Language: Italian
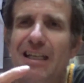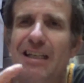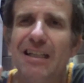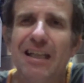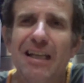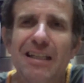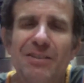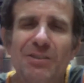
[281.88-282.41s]

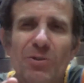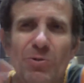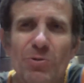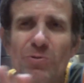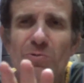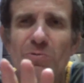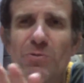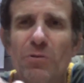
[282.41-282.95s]
le,
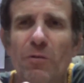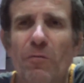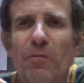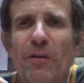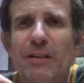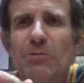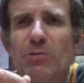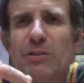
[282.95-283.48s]
non, non,
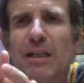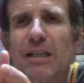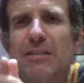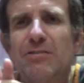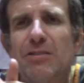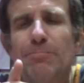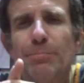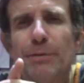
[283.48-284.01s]
fa toccare i
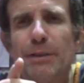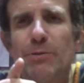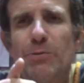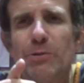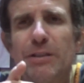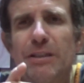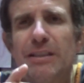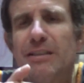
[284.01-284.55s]
suoi
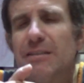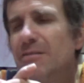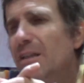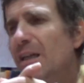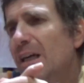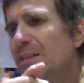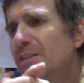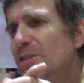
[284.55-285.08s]
piccoli
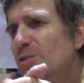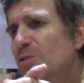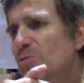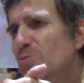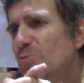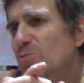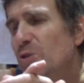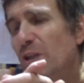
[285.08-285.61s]
a
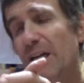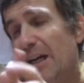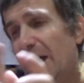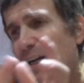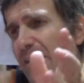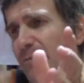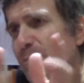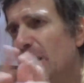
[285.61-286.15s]
nessuno cioè
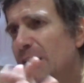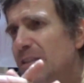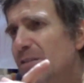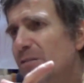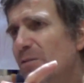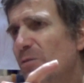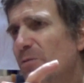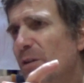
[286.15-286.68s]
al ah,
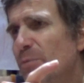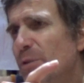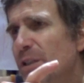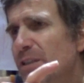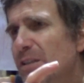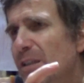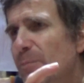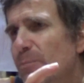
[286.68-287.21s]
maschio
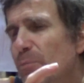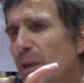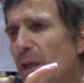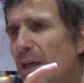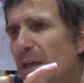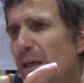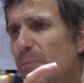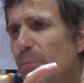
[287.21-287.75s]
ovviamente
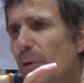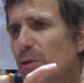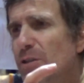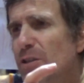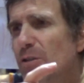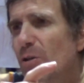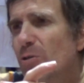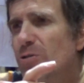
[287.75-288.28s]
poi
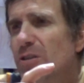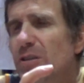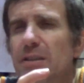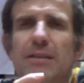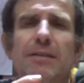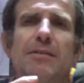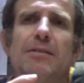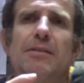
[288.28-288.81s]
di
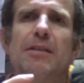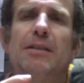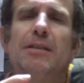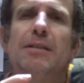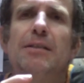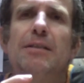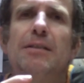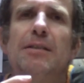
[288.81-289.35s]
notte
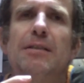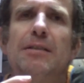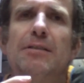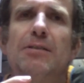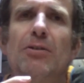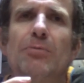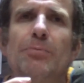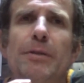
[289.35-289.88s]
eh,
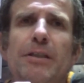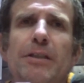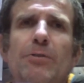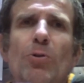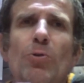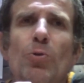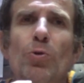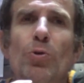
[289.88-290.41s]
dorme lì
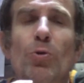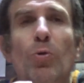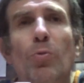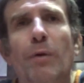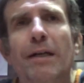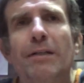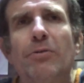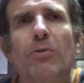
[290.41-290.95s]
con loro
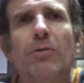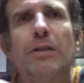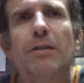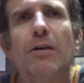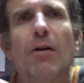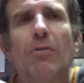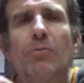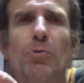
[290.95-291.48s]
ormai non li,
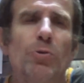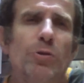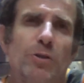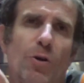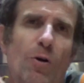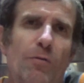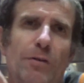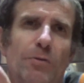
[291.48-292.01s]
co- non li
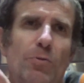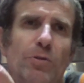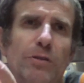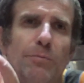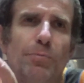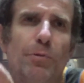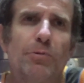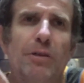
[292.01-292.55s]
cova non
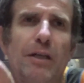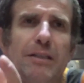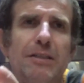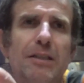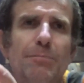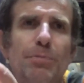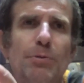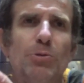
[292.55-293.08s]
li
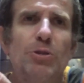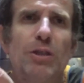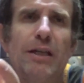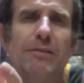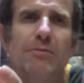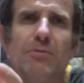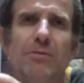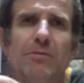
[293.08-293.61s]
protegge più cioè
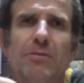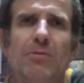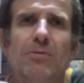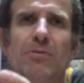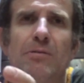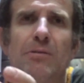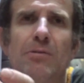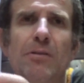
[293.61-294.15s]
non,
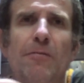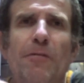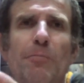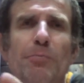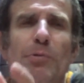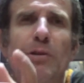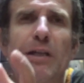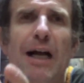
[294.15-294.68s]
non, non gli fa
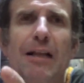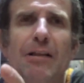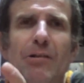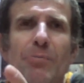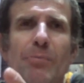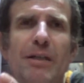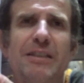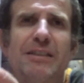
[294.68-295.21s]
più caldo ma